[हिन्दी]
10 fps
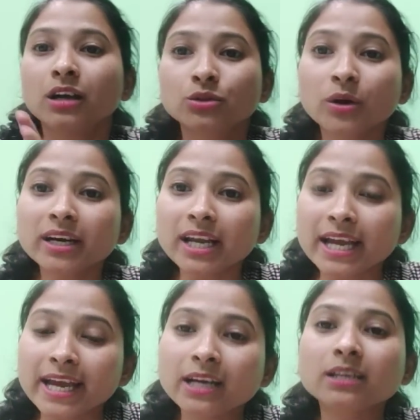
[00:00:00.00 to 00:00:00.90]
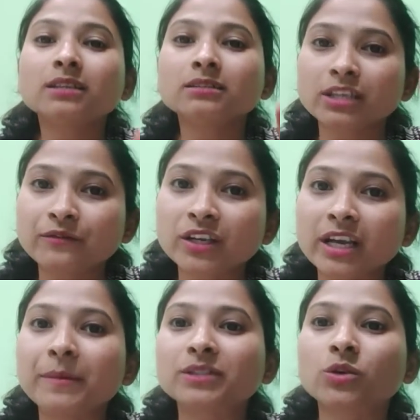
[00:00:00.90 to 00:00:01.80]
तो अगर एक शिफ्ट
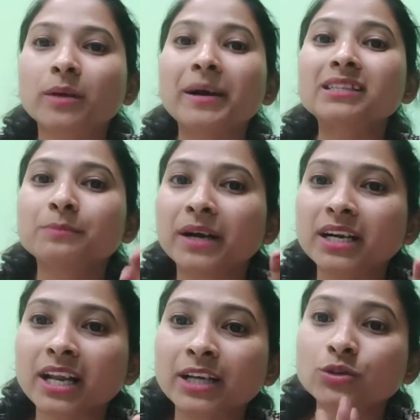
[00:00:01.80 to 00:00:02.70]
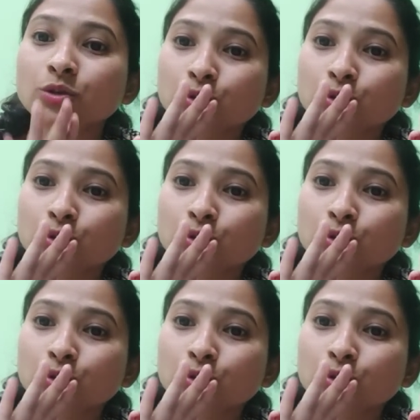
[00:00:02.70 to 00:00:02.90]
के बच्चों के मार्क्स बढ़ रहे हैं तो